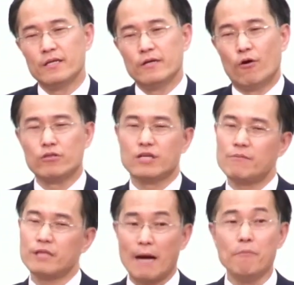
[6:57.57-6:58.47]
어떤
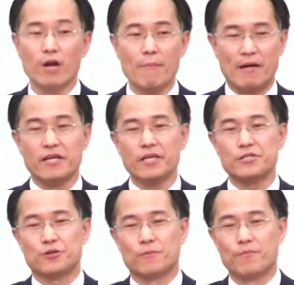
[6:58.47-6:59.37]
사람은 단번에
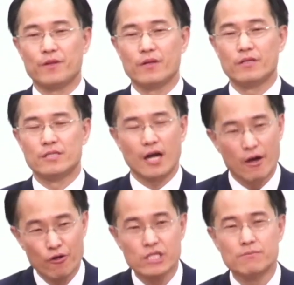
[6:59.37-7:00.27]
반응했겠죠. 제가
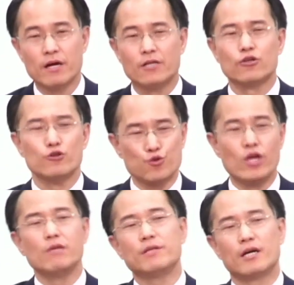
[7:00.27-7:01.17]
여기 있습니다. 저는 죄인입니다.